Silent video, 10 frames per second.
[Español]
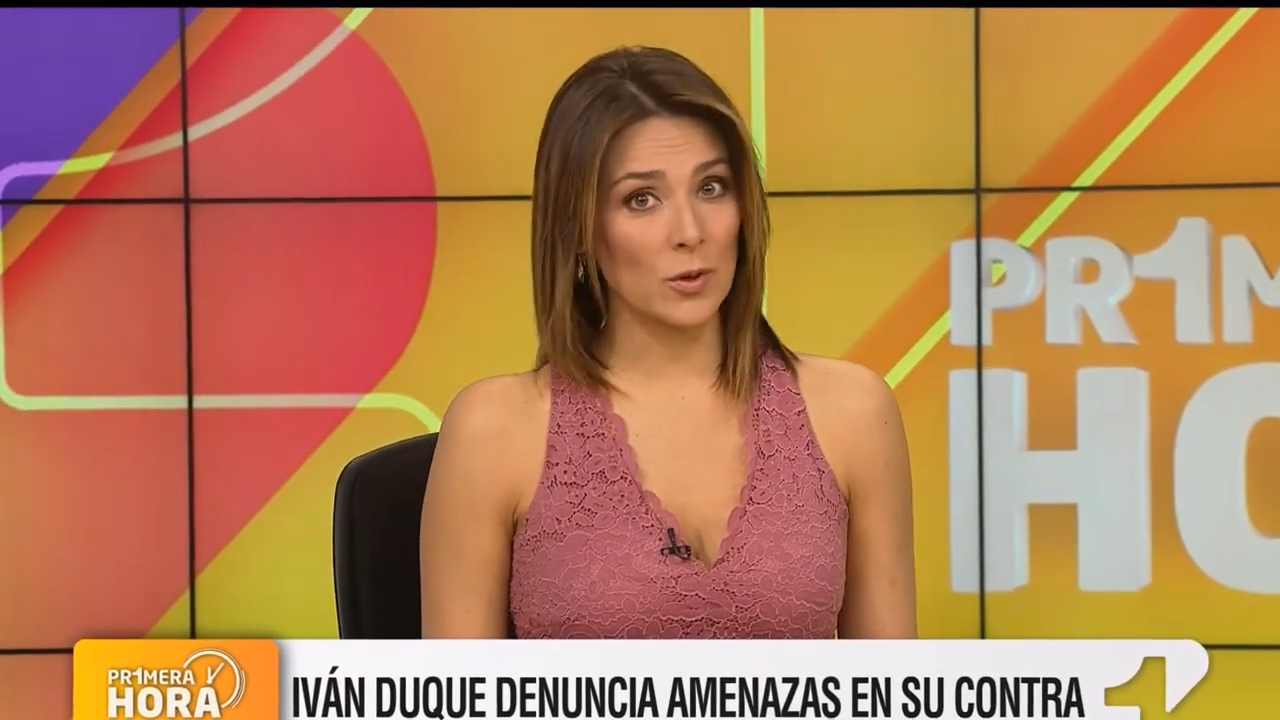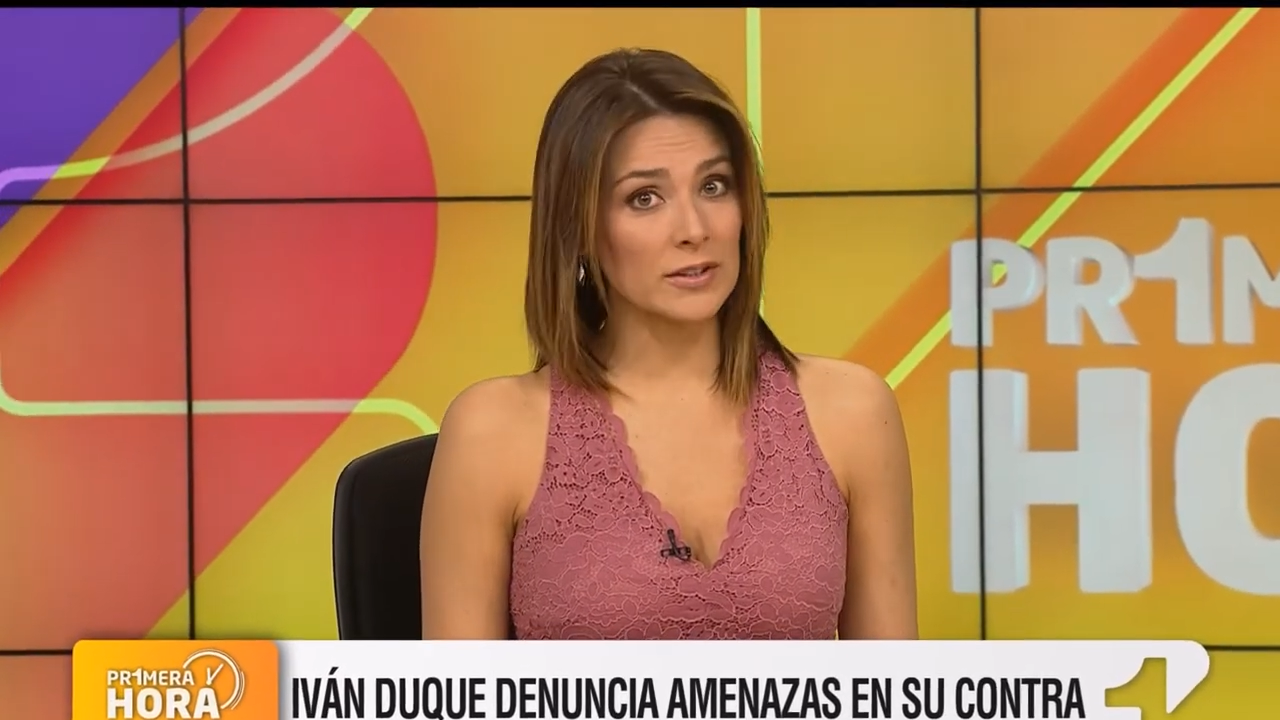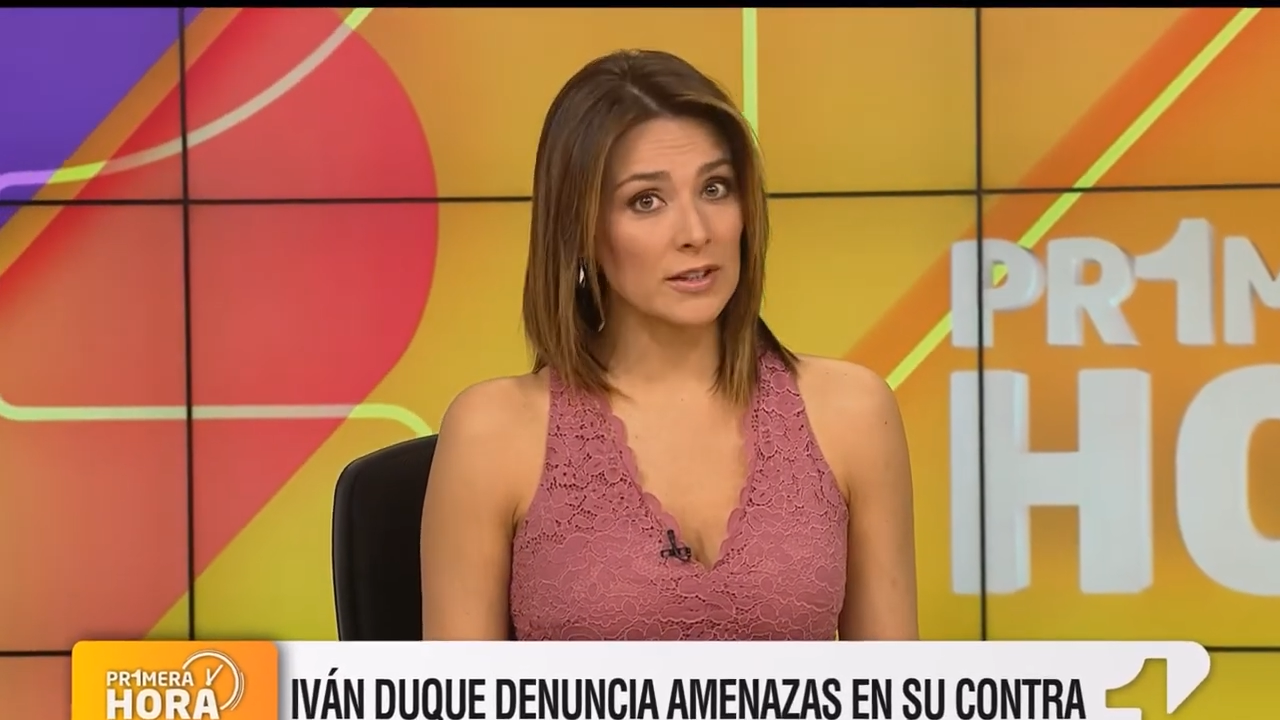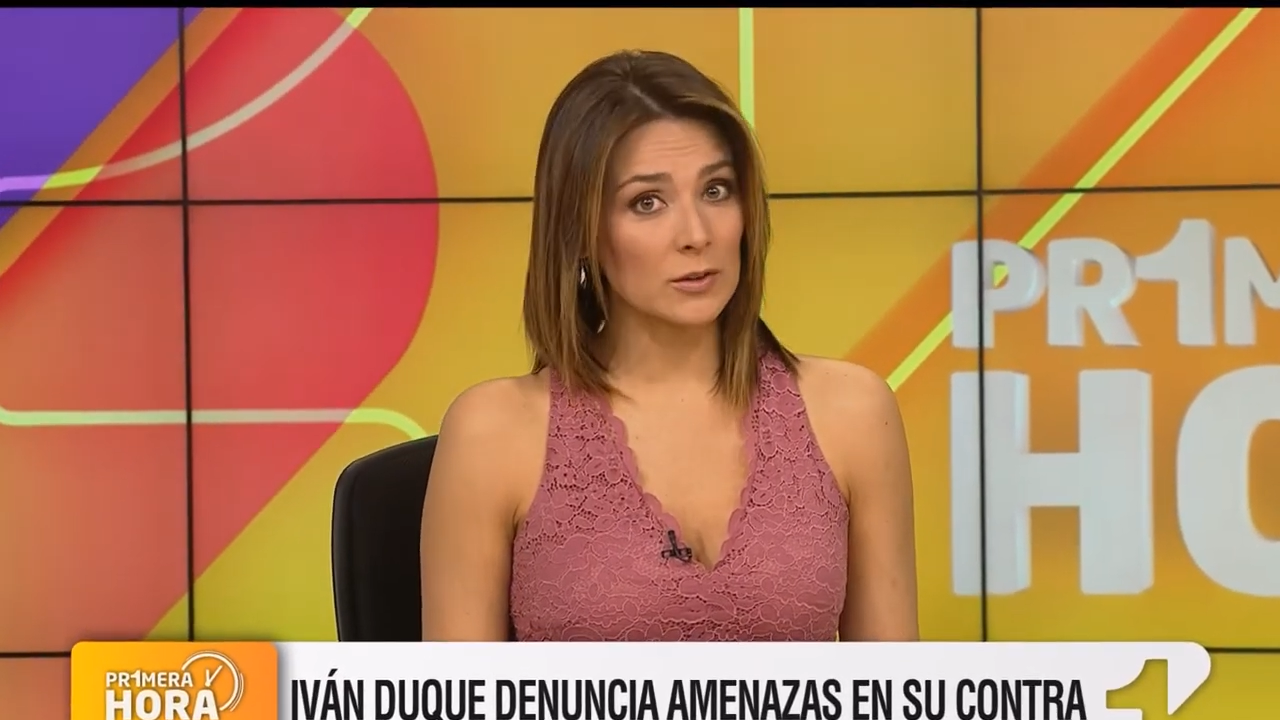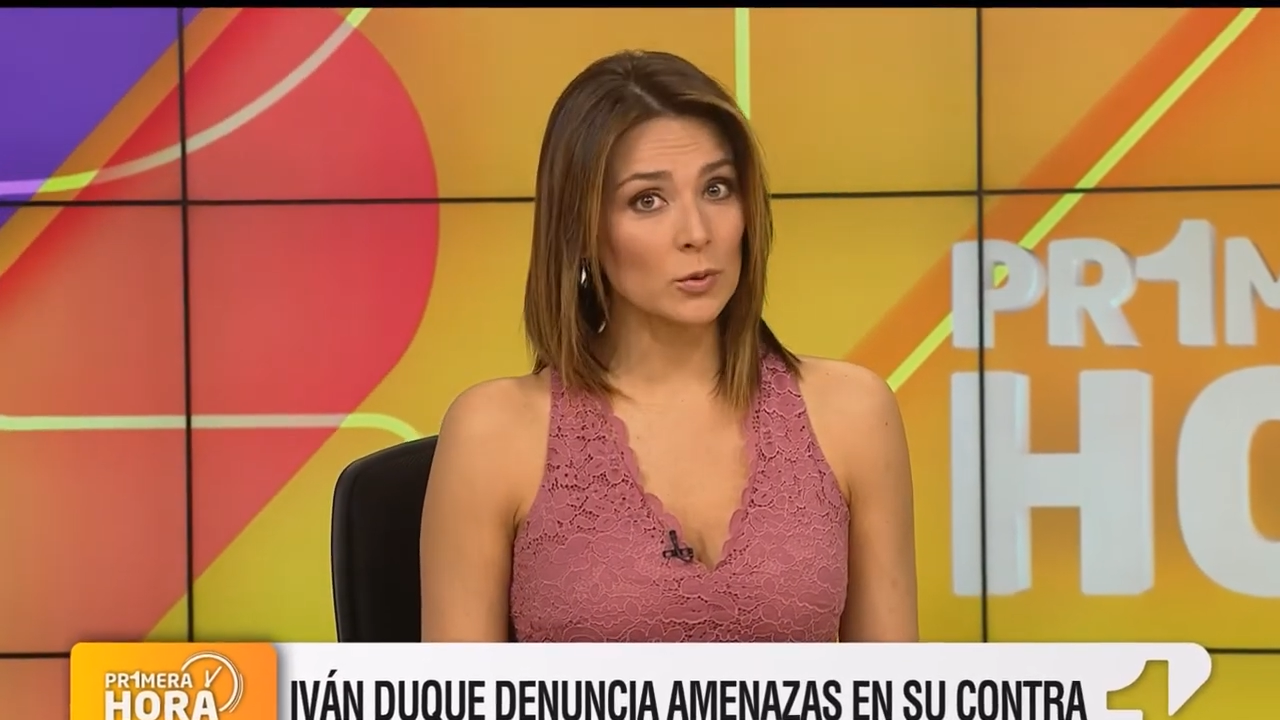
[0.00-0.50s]

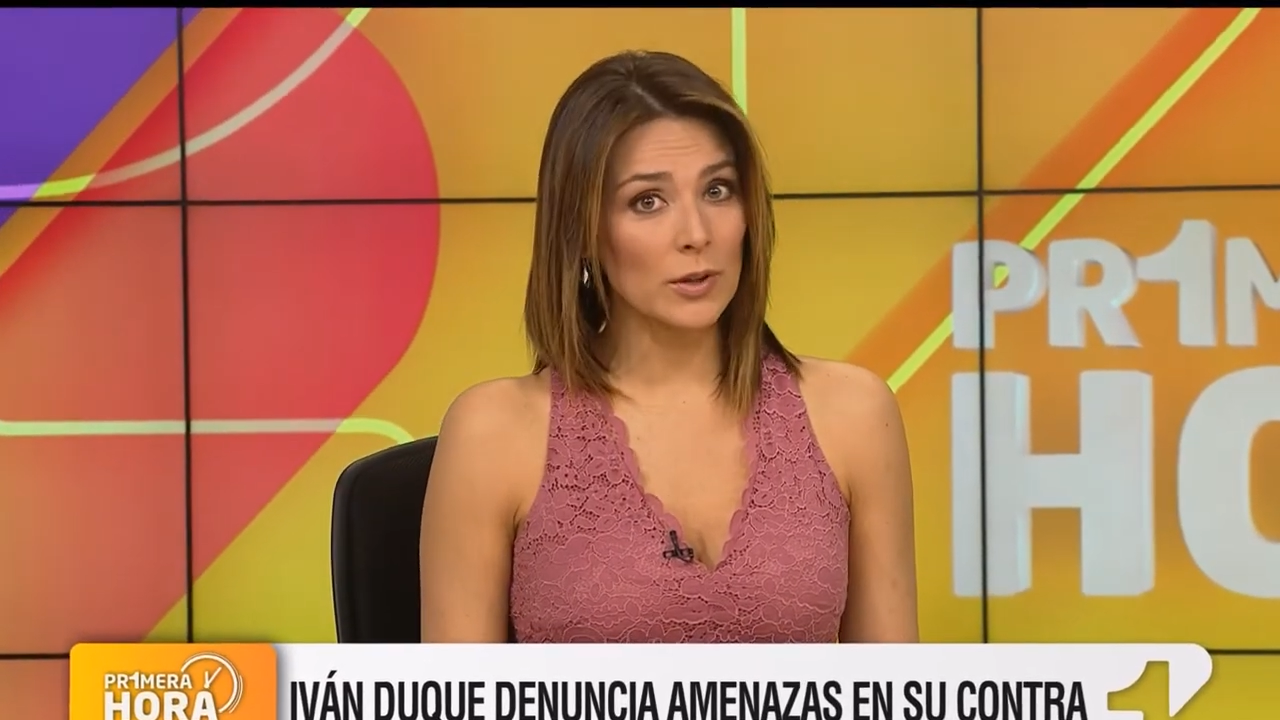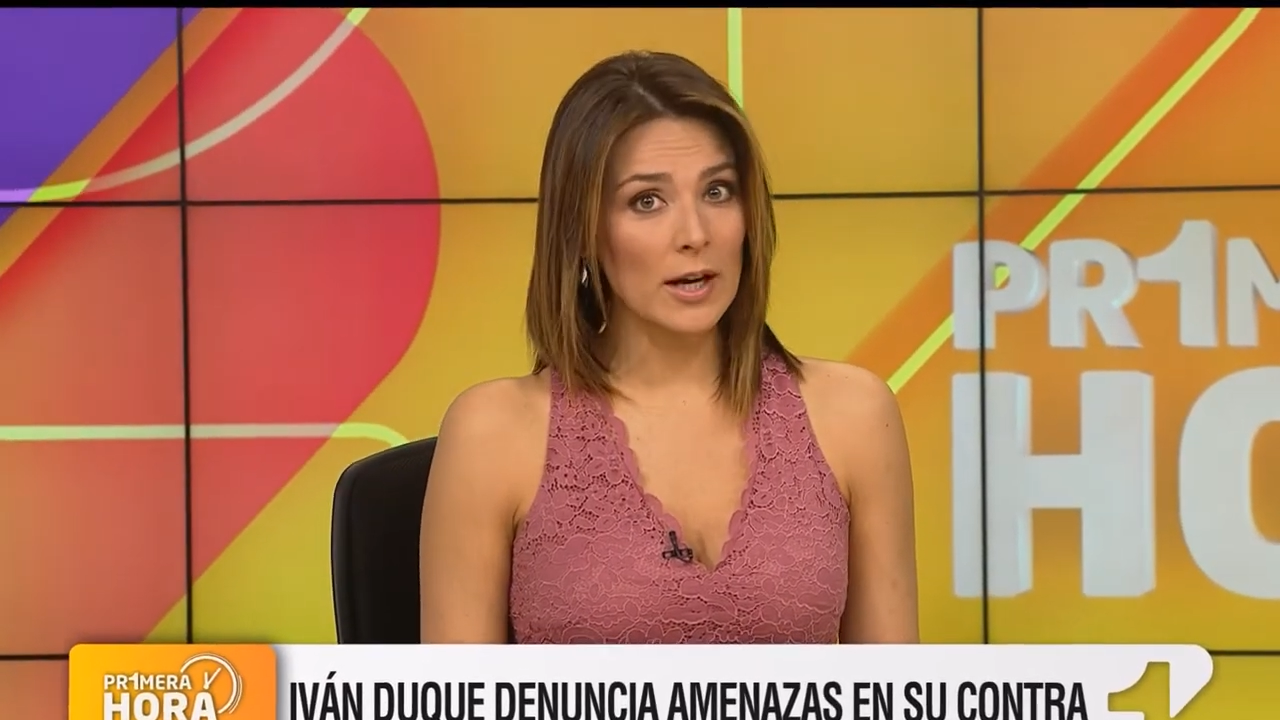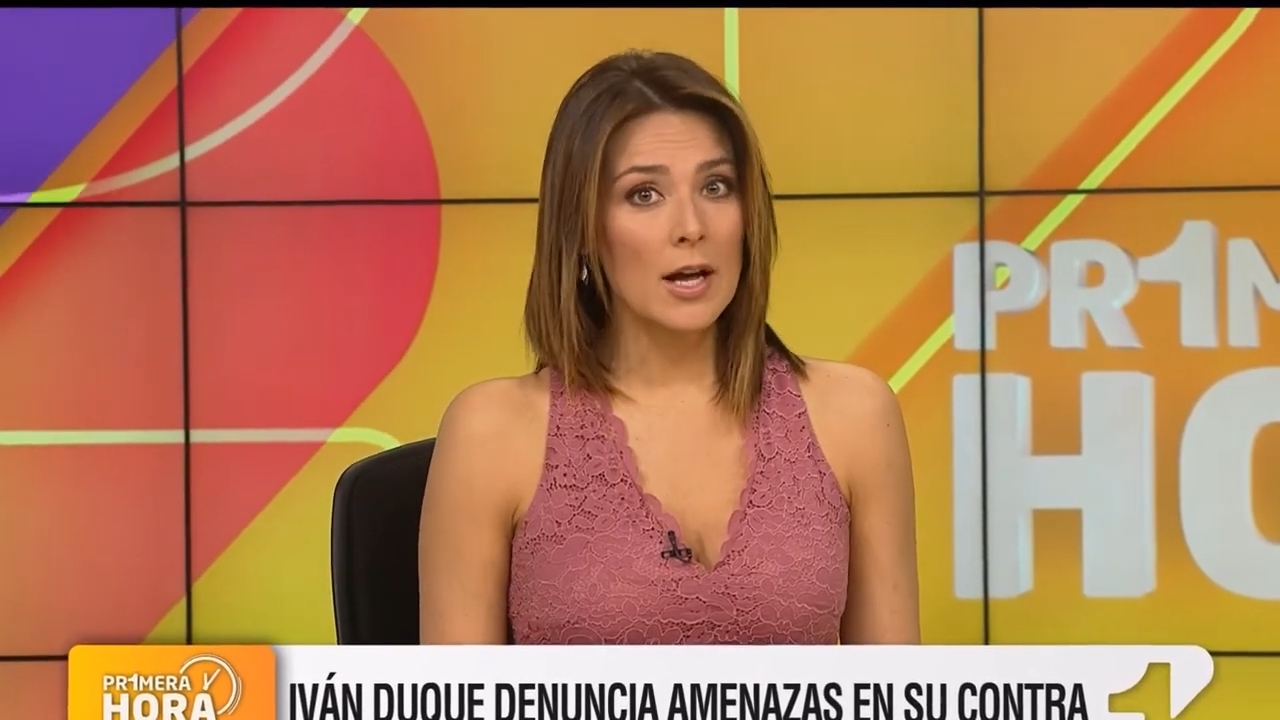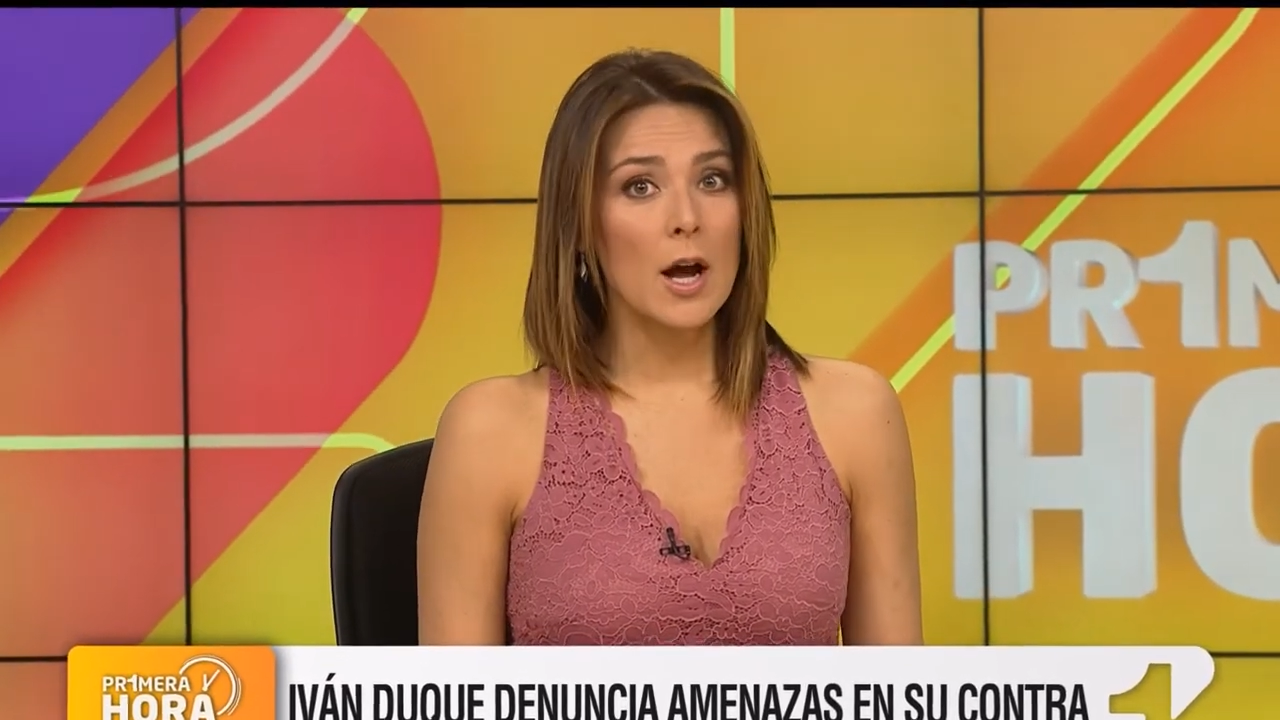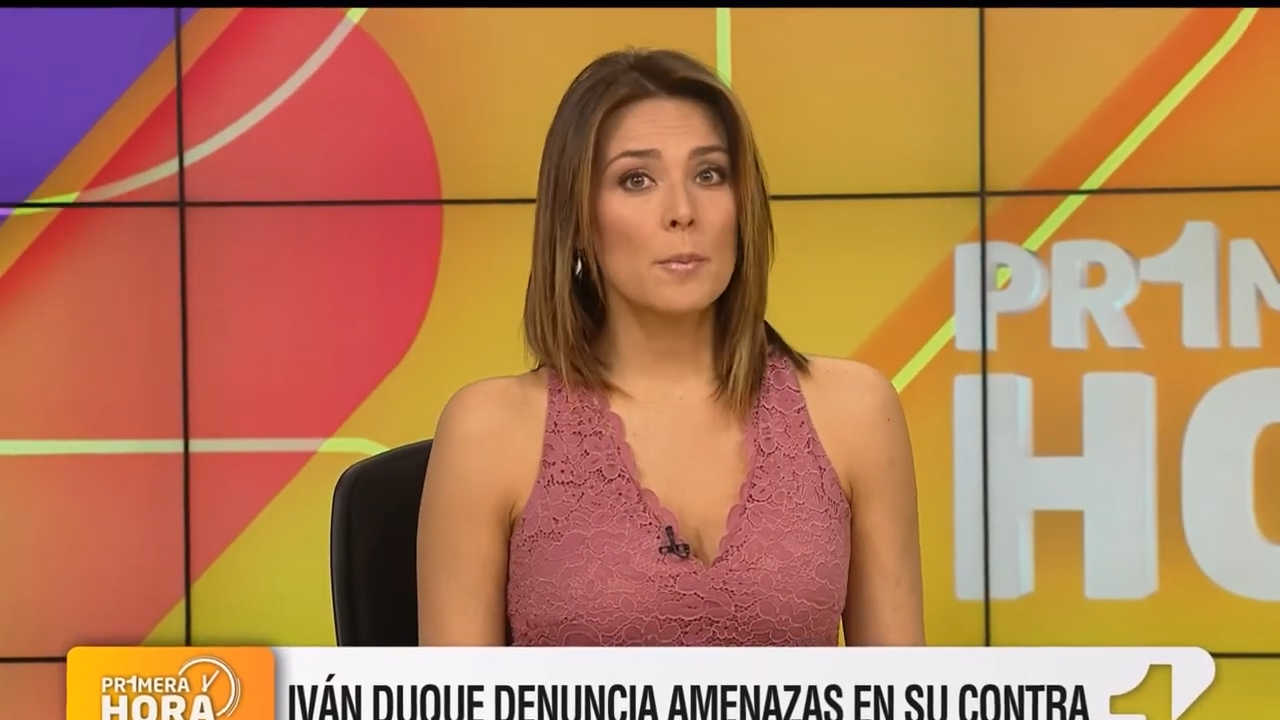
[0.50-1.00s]
candidatura